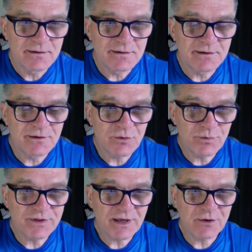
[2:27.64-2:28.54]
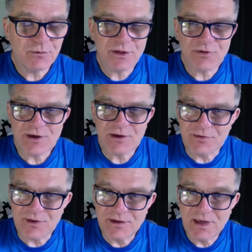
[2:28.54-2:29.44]
I to było takie
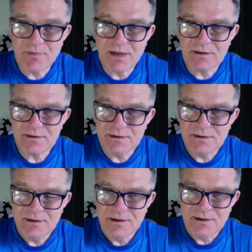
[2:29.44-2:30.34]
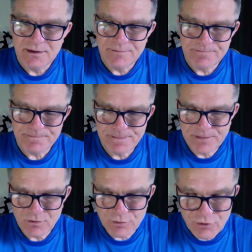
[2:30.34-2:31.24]
uderzające. Nie ma
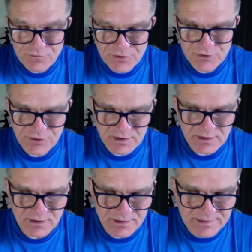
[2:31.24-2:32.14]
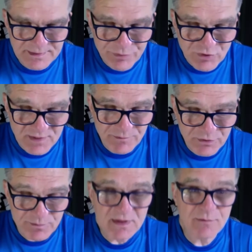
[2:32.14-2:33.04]
no oczywiście przez
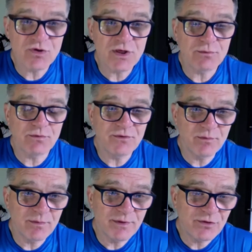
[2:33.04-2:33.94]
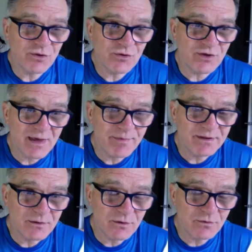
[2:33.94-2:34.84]
myśl mi nie przeszło w tym momencie, że ja
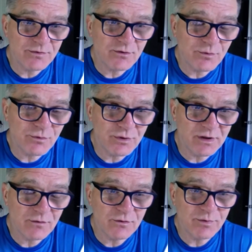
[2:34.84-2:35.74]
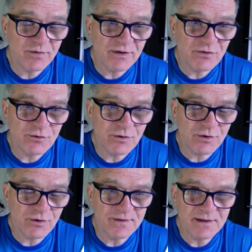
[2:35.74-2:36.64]
będę tą osobą, która to doprowadzi do
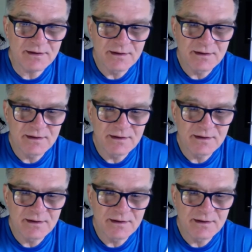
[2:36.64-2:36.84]
końca.